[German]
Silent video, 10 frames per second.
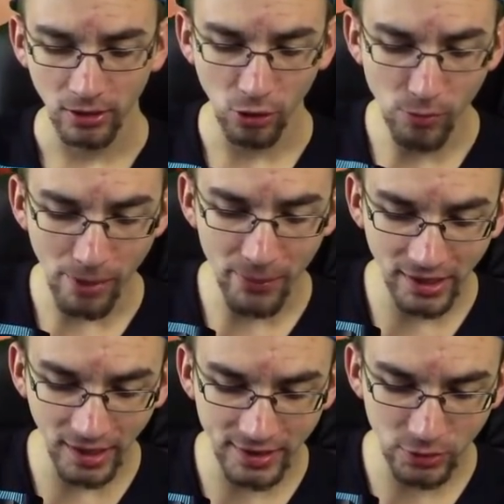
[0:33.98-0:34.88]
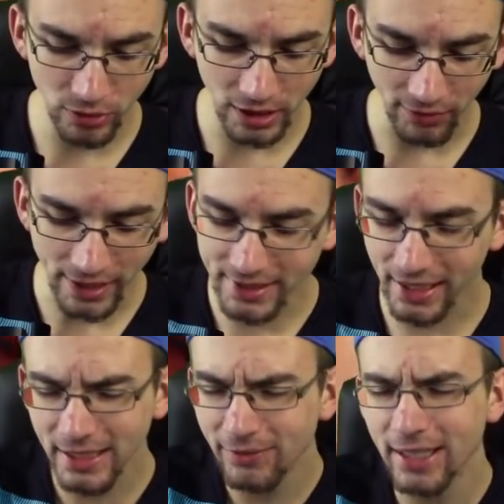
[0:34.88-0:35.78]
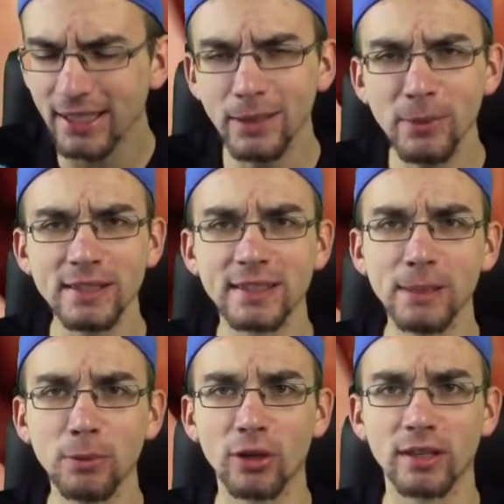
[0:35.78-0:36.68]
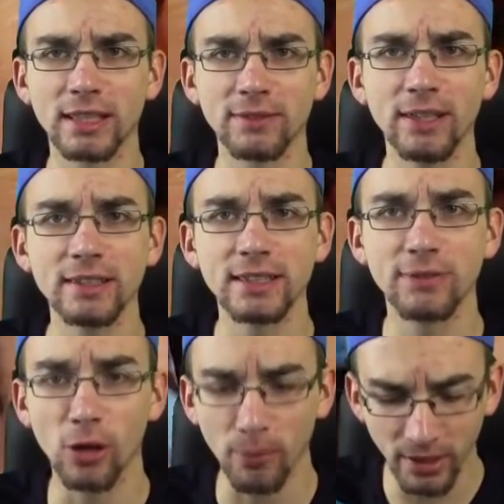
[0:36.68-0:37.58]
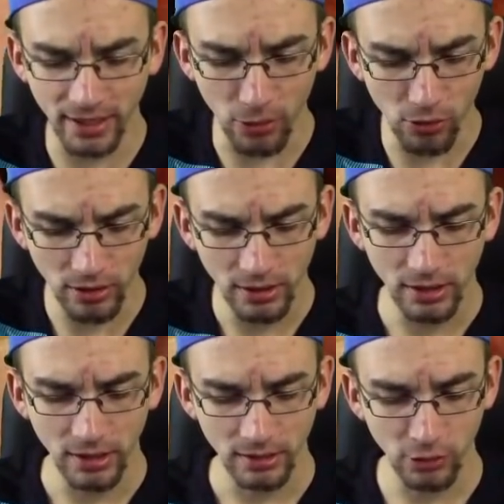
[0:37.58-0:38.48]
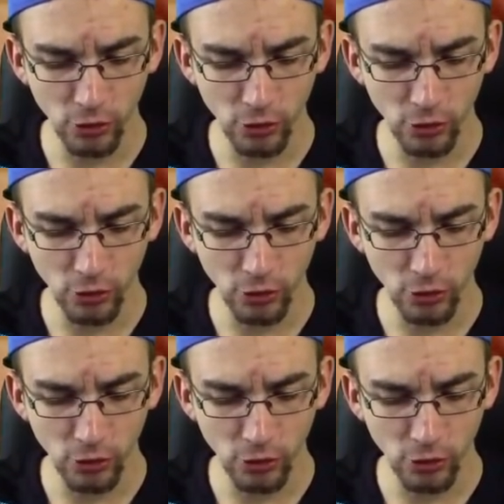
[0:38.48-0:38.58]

immer mit dazu. Und ich weiß gar nicht, welche Limits es gibt, Leute. Deswegen ist es für mich auch eine